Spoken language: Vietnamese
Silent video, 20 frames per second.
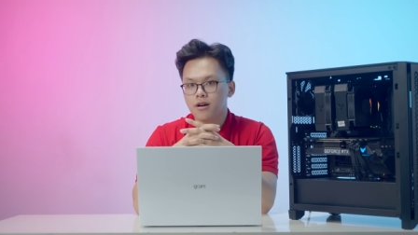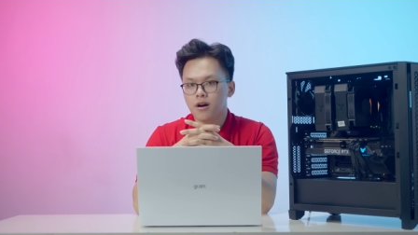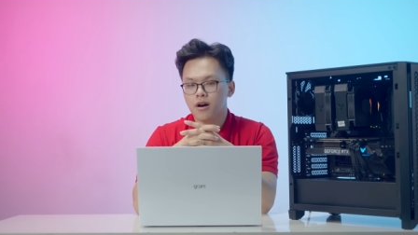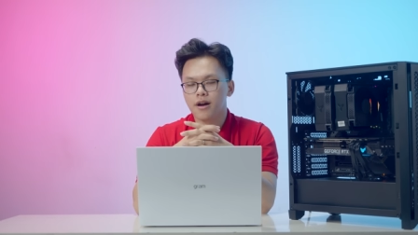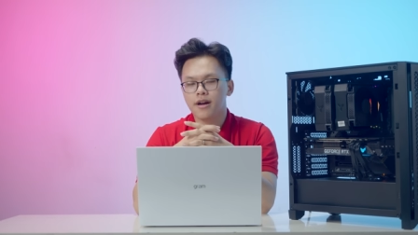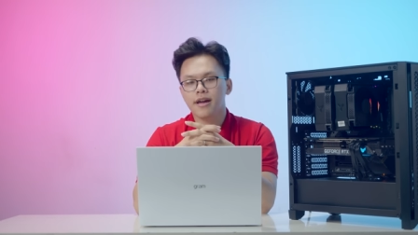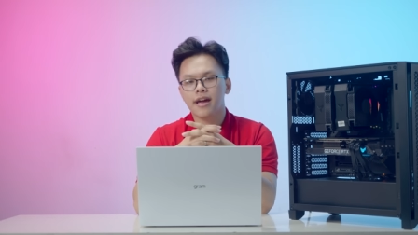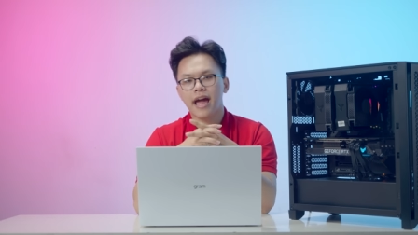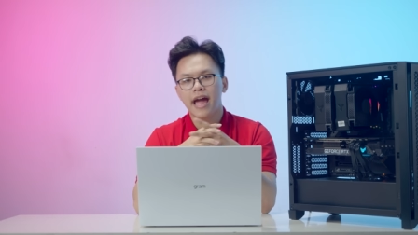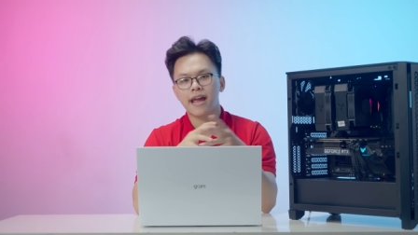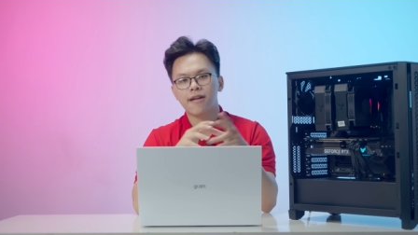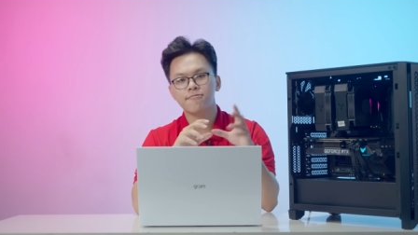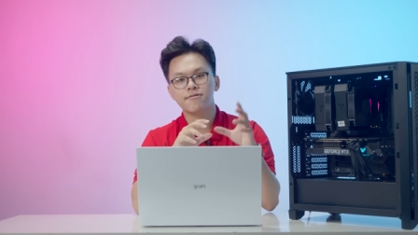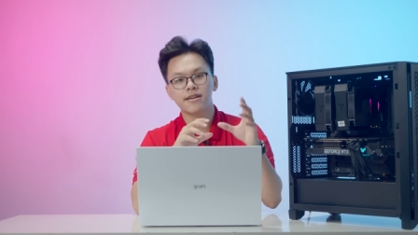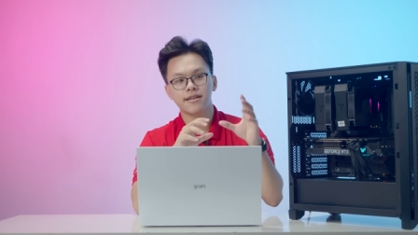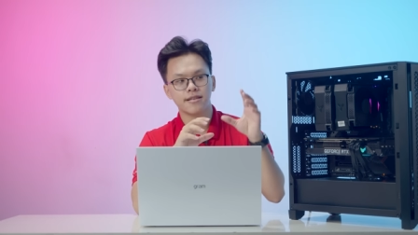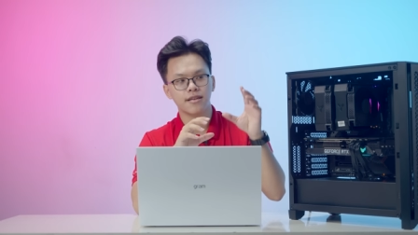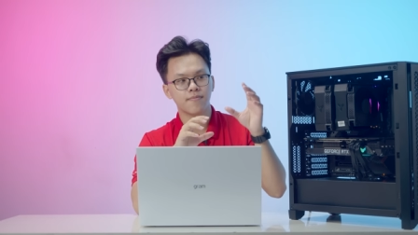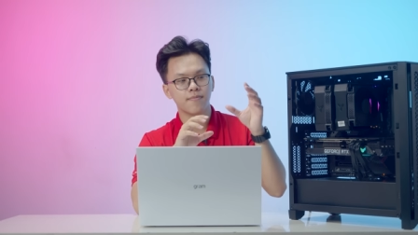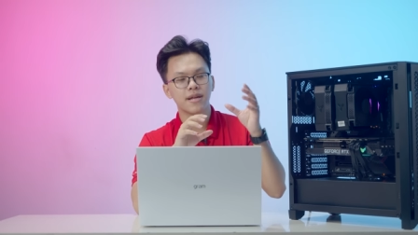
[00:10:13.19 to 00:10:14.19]
Đấy, anh có
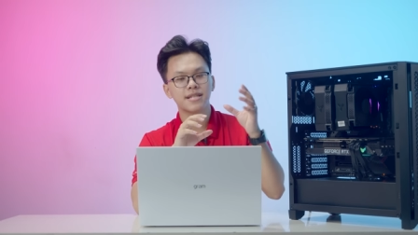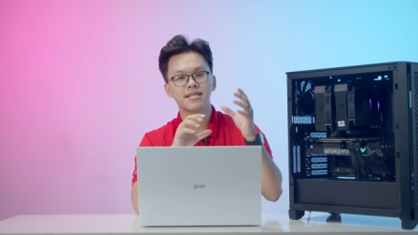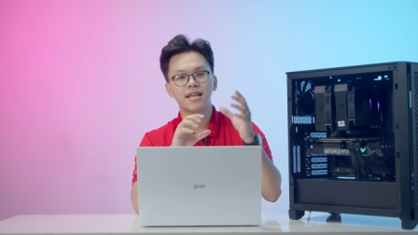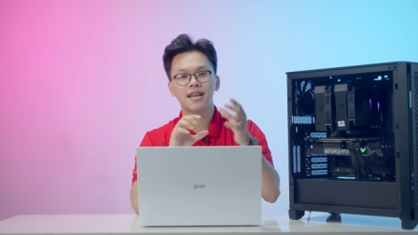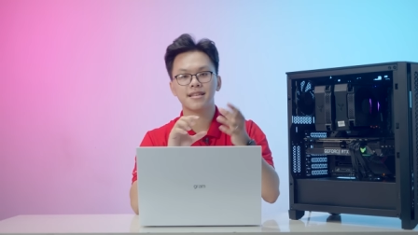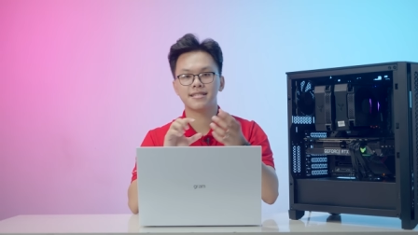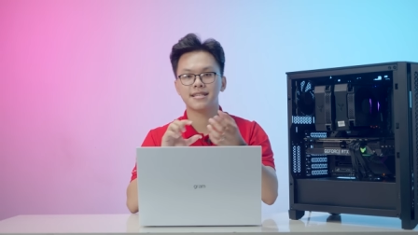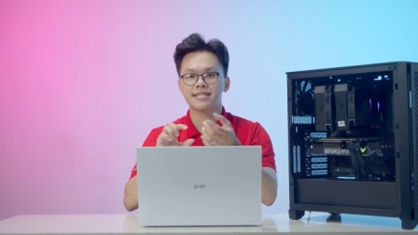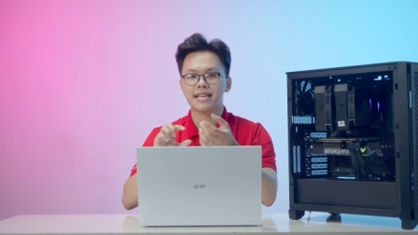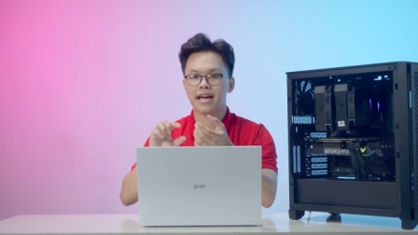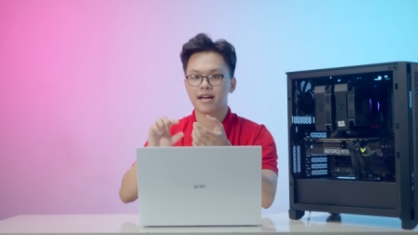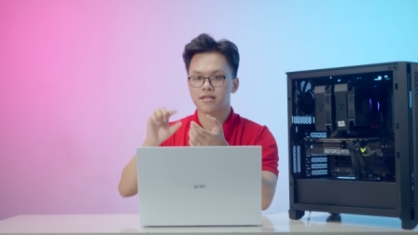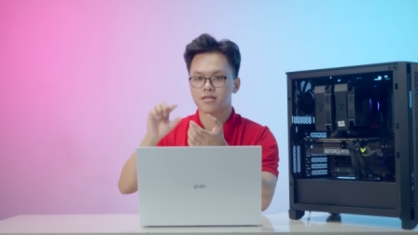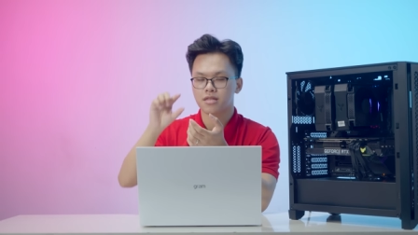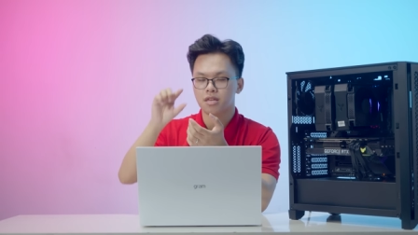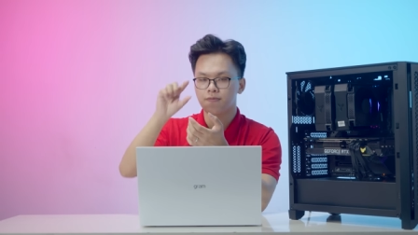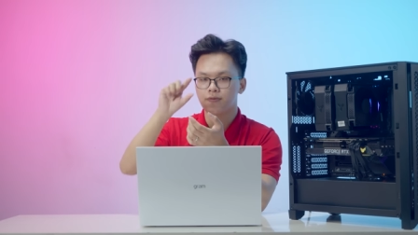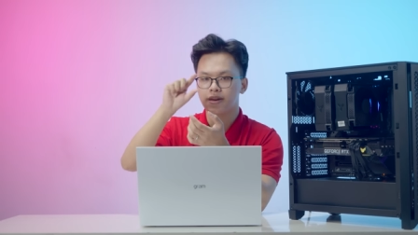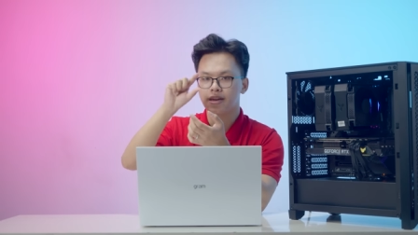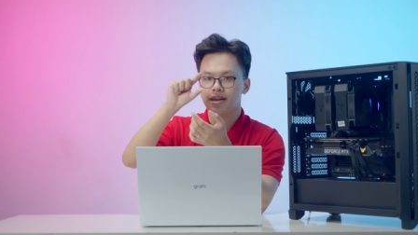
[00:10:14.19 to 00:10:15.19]
thể nhận biết rất là dễ dàng.
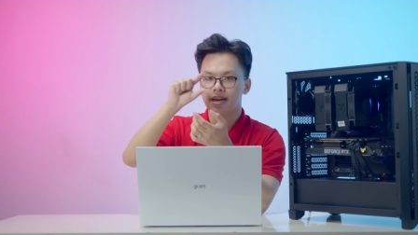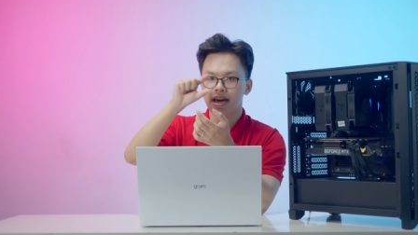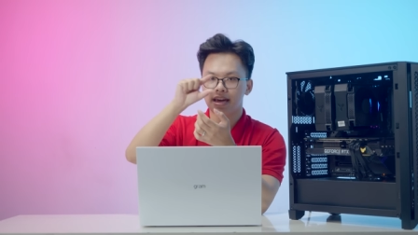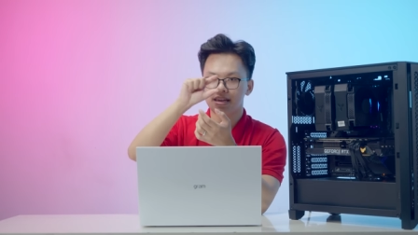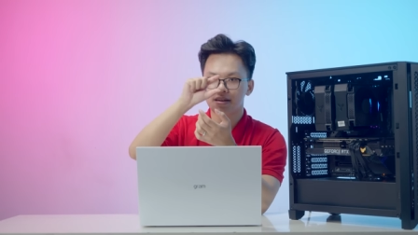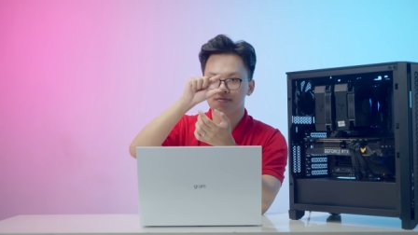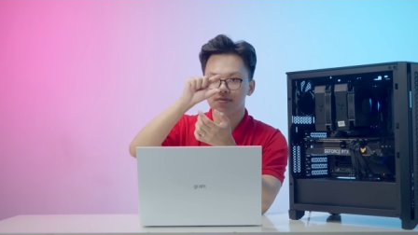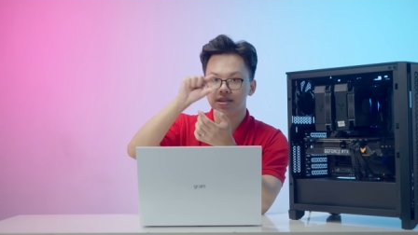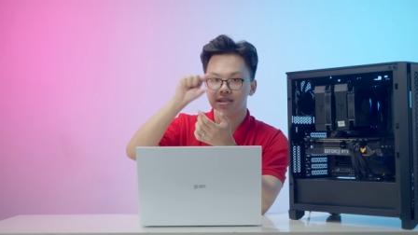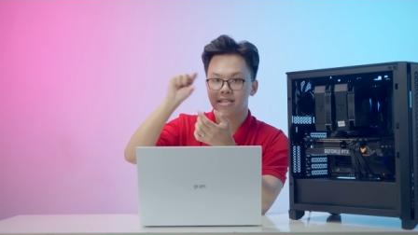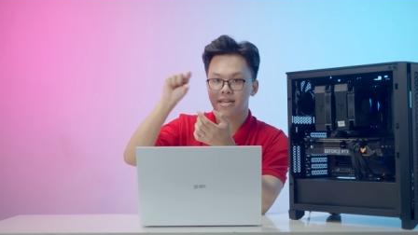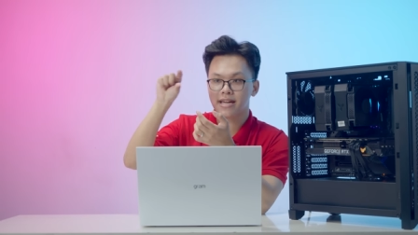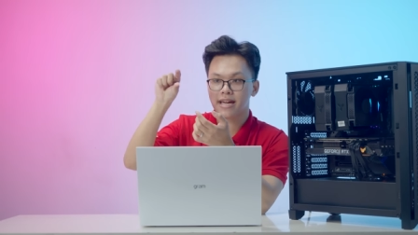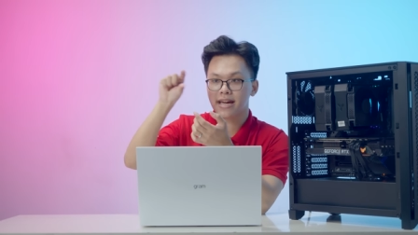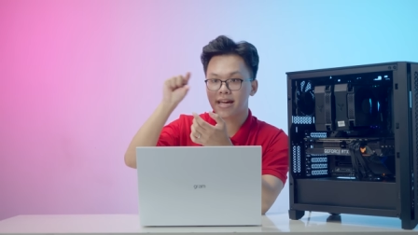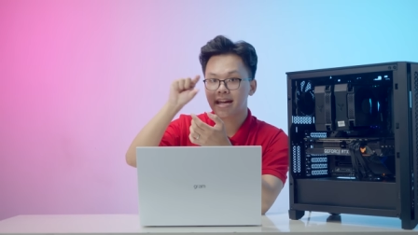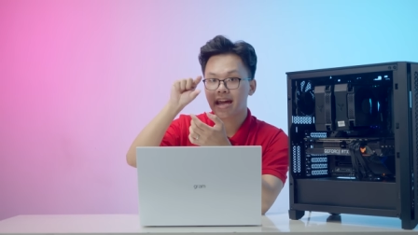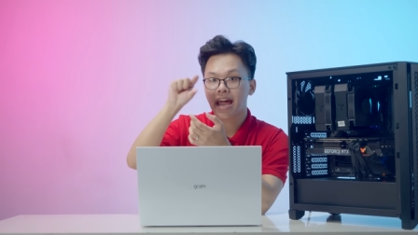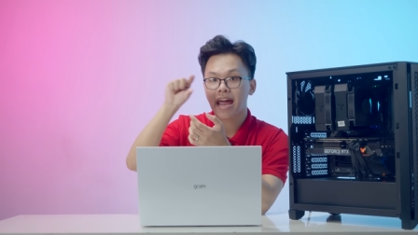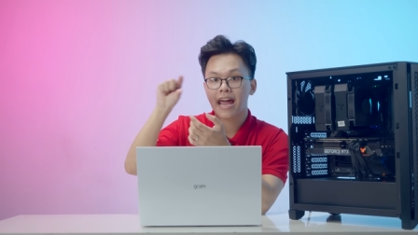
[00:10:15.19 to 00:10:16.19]
Tại vì anh em nhìn thấy
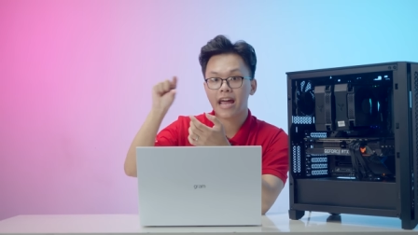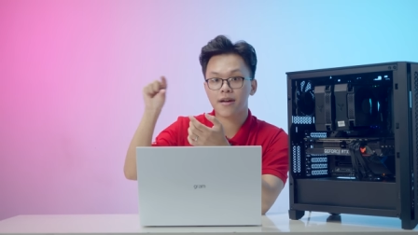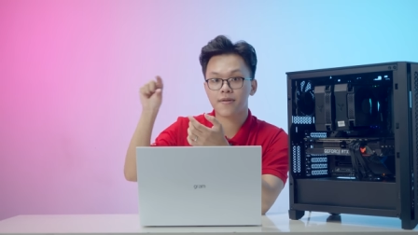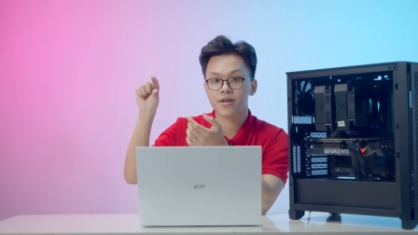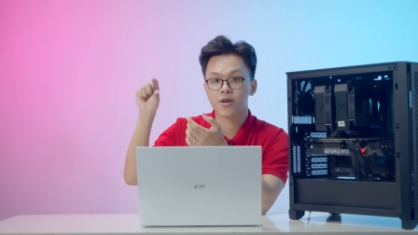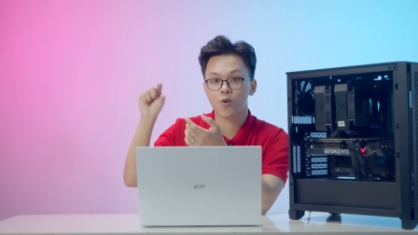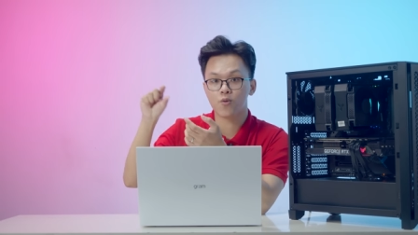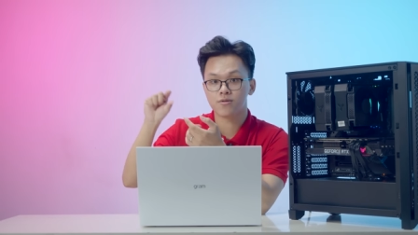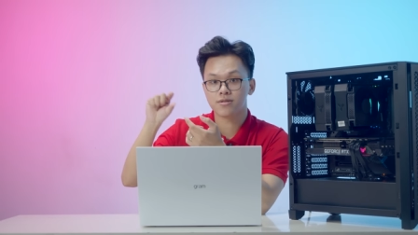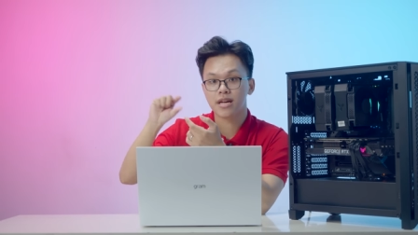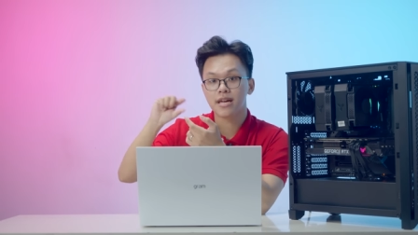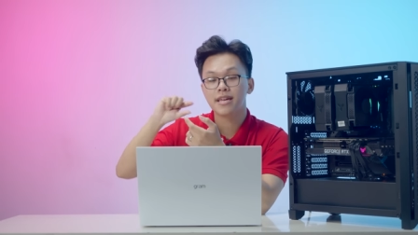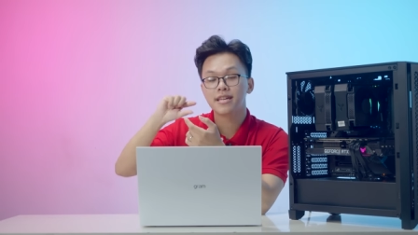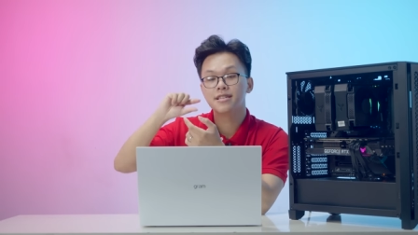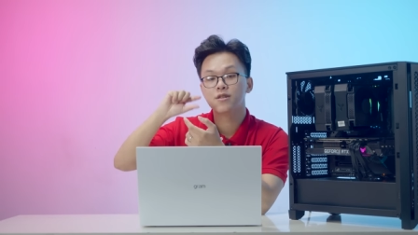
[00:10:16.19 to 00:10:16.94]
cái khe kiểu dây